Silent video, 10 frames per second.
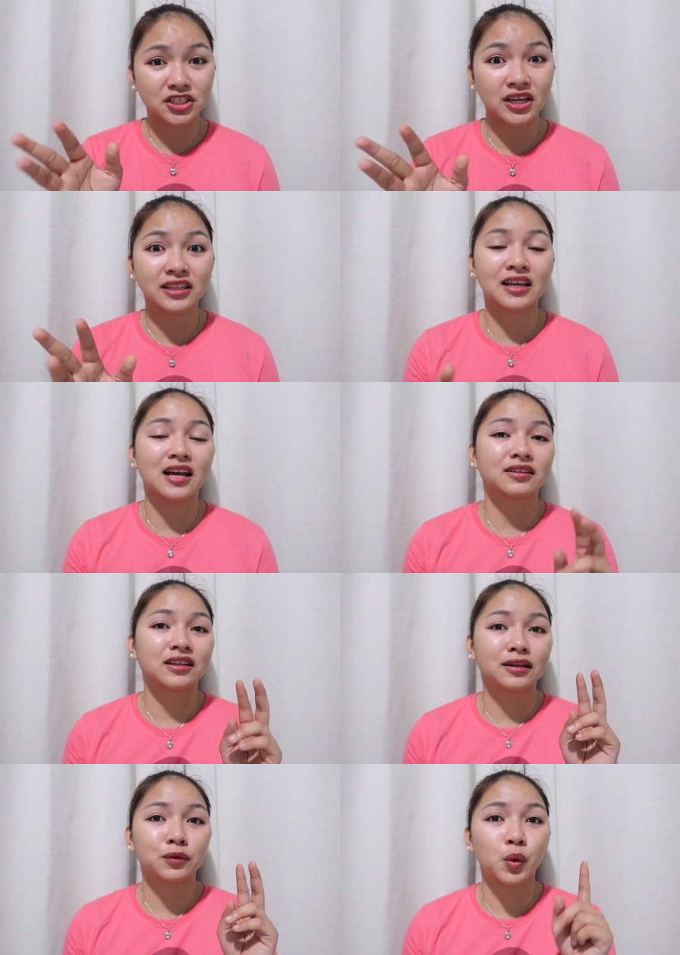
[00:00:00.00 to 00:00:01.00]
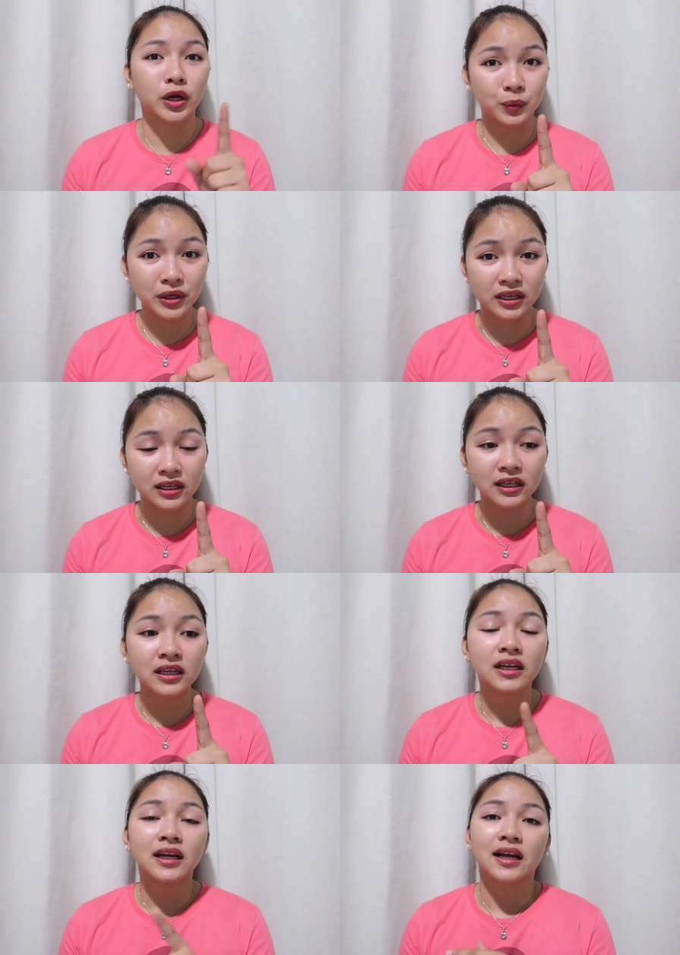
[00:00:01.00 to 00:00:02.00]
sa China lang ng one week.
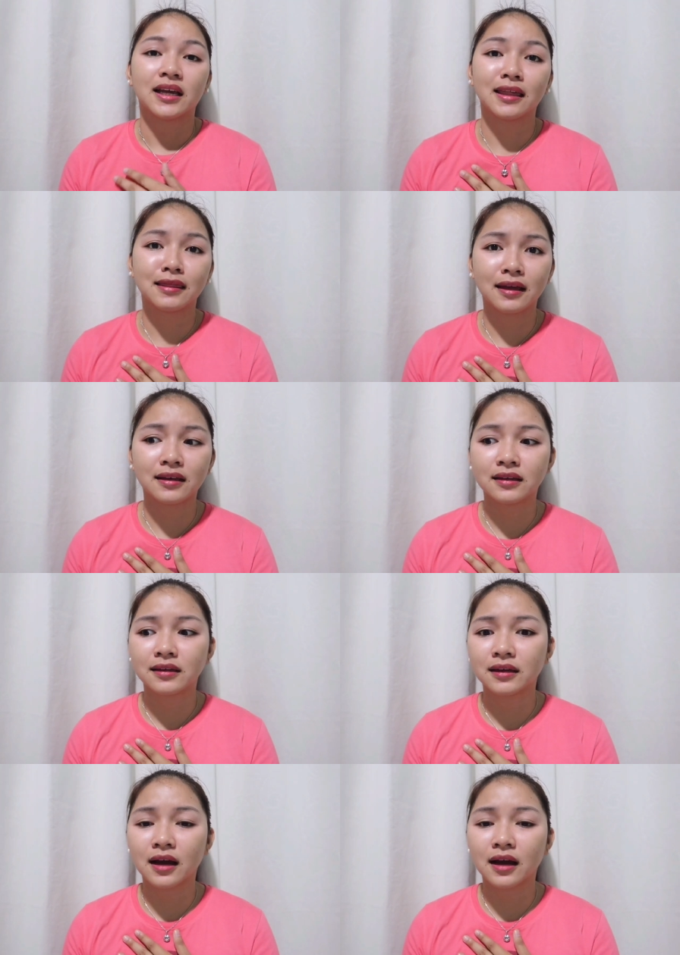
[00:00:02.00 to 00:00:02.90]
And then,